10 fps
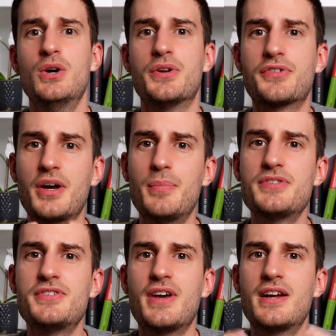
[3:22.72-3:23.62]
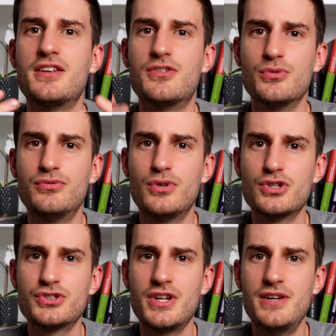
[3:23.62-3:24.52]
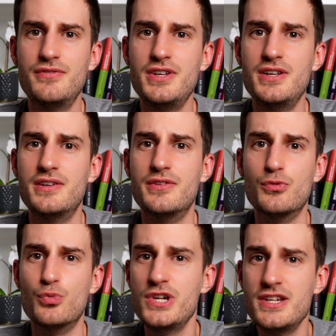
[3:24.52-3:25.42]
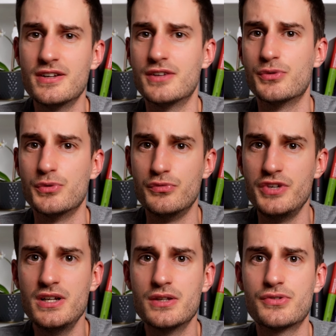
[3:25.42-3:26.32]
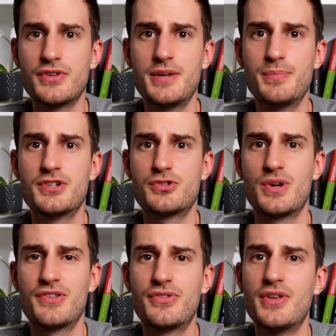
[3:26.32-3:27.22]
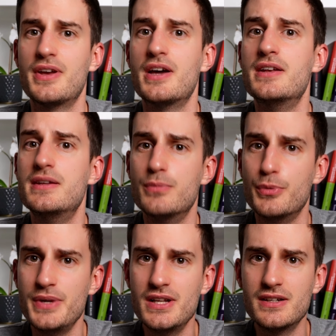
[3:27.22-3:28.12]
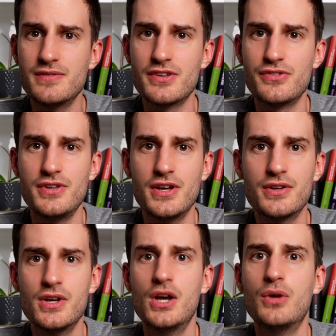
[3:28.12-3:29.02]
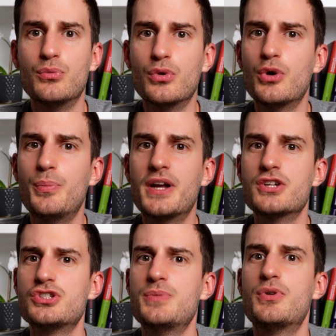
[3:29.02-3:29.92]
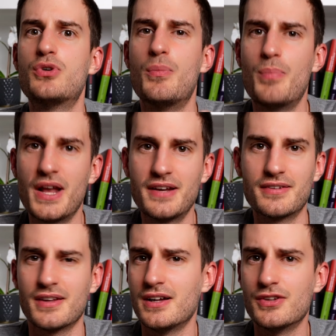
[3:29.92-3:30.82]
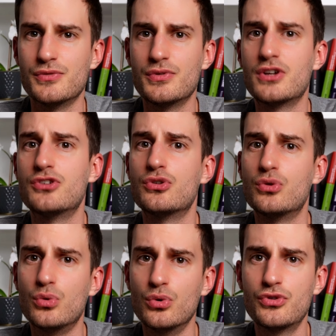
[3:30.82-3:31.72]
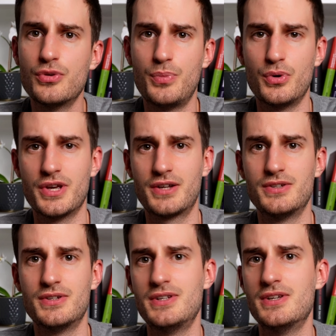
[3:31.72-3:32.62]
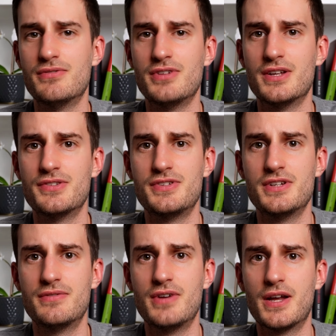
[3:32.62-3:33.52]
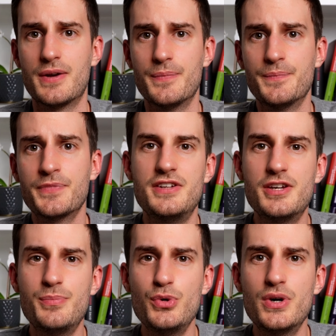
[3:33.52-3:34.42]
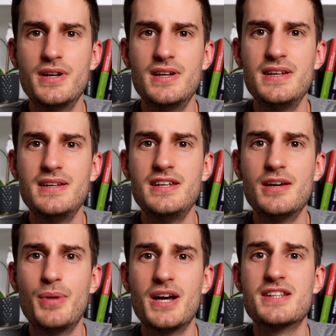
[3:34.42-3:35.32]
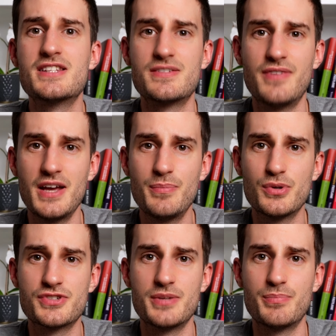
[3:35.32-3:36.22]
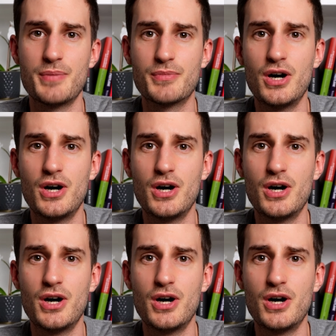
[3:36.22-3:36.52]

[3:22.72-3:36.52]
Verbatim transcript: Und das kann man sich eigentlich so vorstellen wie ein Weed, also ein Real Statement Trust, der ja in Immobilien investiert, nur noch mal eine Schippe komplexer, also wirklich große Projekte, die hier finanziert werden. Die Gebühren liegen hier bei 2% beim